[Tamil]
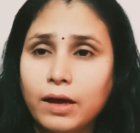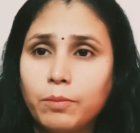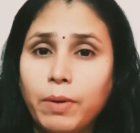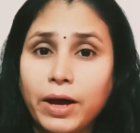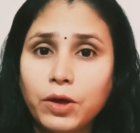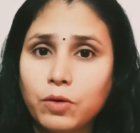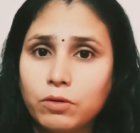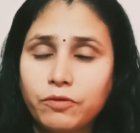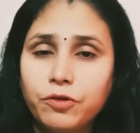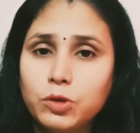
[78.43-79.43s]
பயம்
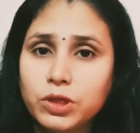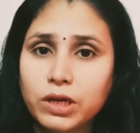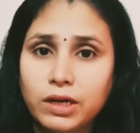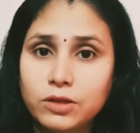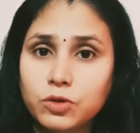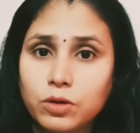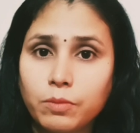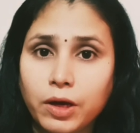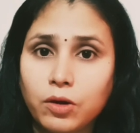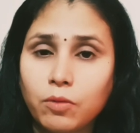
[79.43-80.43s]
ஃப்யூச்சர் நினச்ச ஒரு
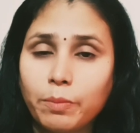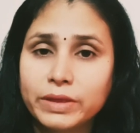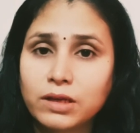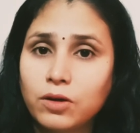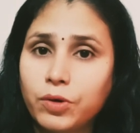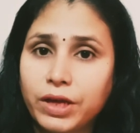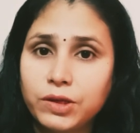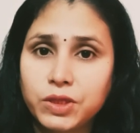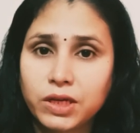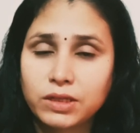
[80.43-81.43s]
பயம் பசங்களோட
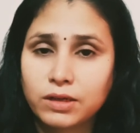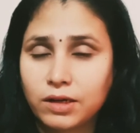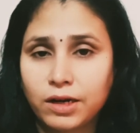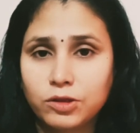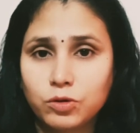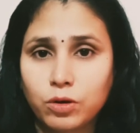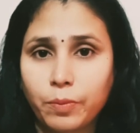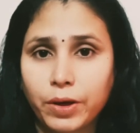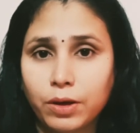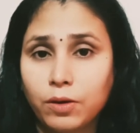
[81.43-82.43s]
எஜுகேஷனை நினச்ச ஒரு
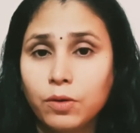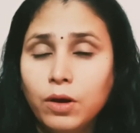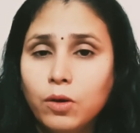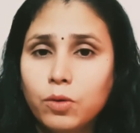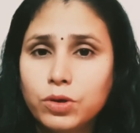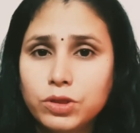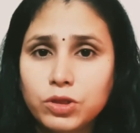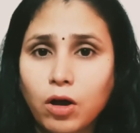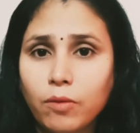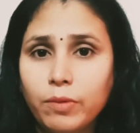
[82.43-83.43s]
பயம் ஒரு
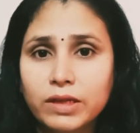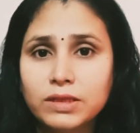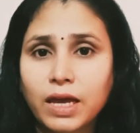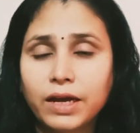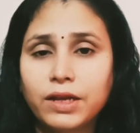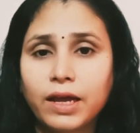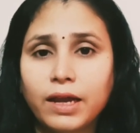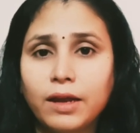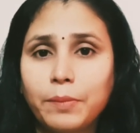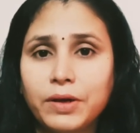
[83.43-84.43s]
ஜாப் லெஸ் ஆகிட்டா
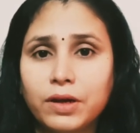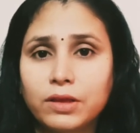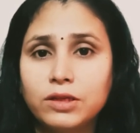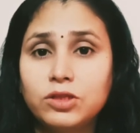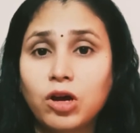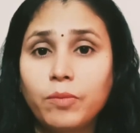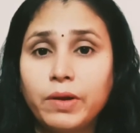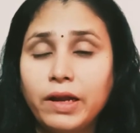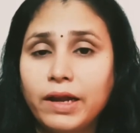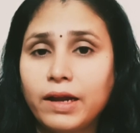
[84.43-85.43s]
என்ன பண்ணுறது ஜாப்
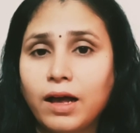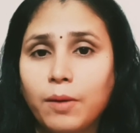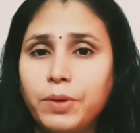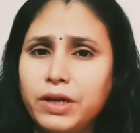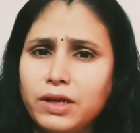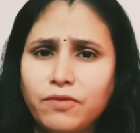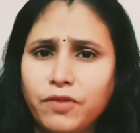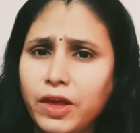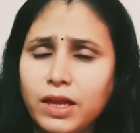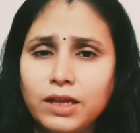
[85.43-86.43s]
இல்லைன்னா அப்படின்ட்டு
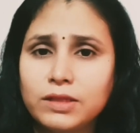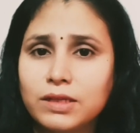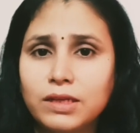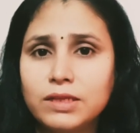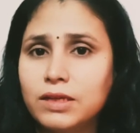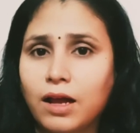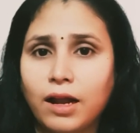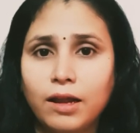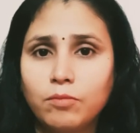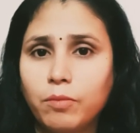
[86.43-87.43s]
வேரியஸ்
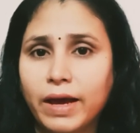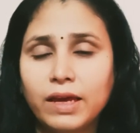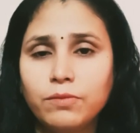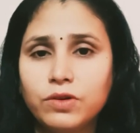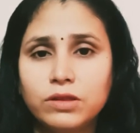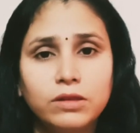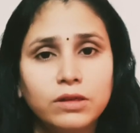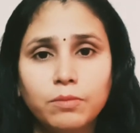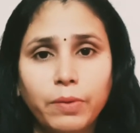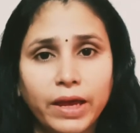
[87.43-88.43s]
ரீசனால பயம்
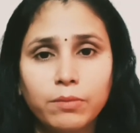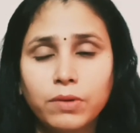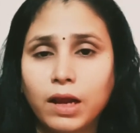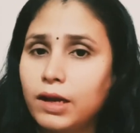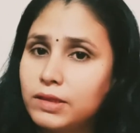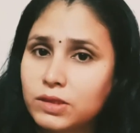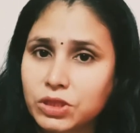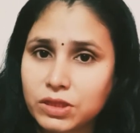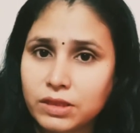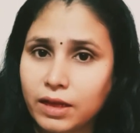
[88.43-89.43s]
வருது பயம்னால
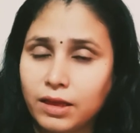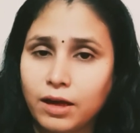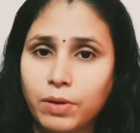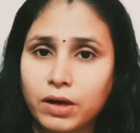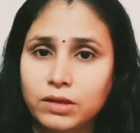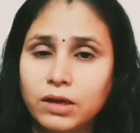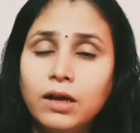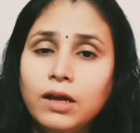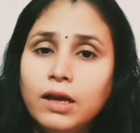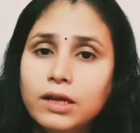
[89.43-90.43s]
ஸ்ட்ரெஸ் அதிகமாகுது
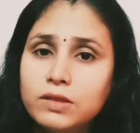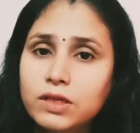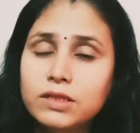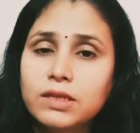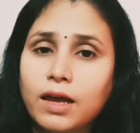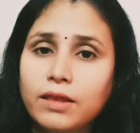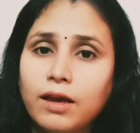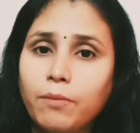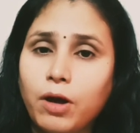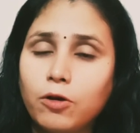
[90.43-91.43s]
ஸ்ட்ரெஸ்
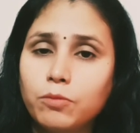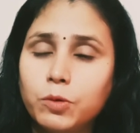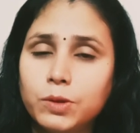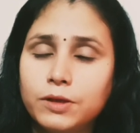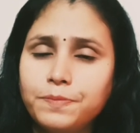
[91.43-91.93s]
அதிகமாகும் போது